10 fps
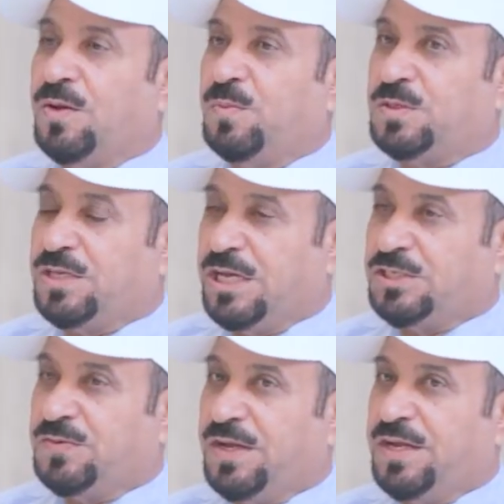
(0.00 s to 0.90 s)

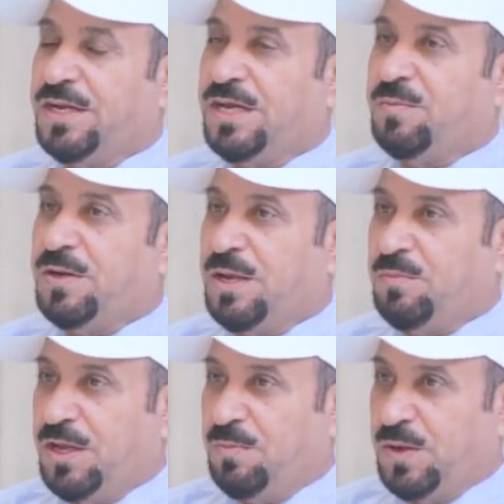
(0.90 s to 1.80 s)
المستشفى هنا من
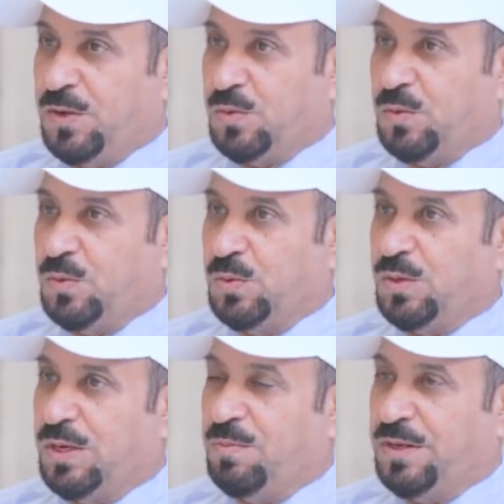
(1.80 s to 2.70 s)
ابدع ما يكون
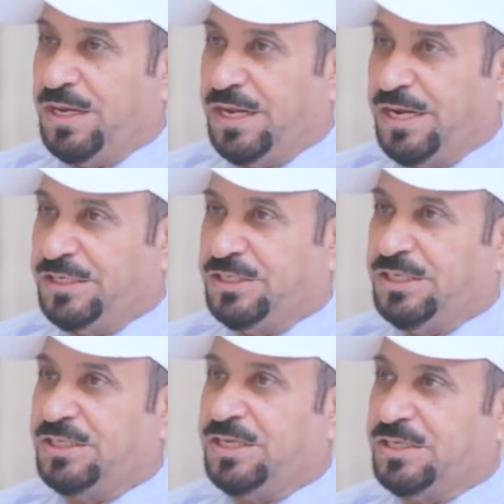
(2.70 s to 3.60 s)
لما انا
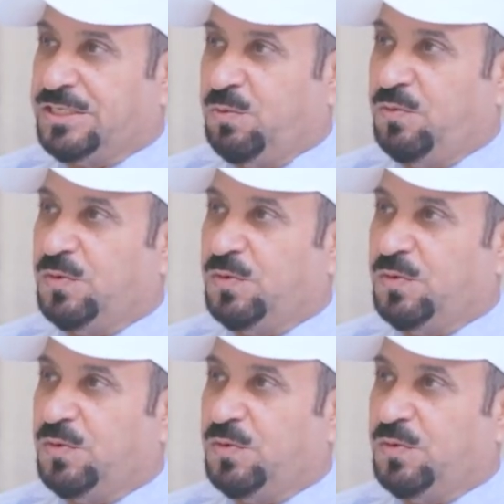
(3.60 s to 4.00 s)
جيت اسوي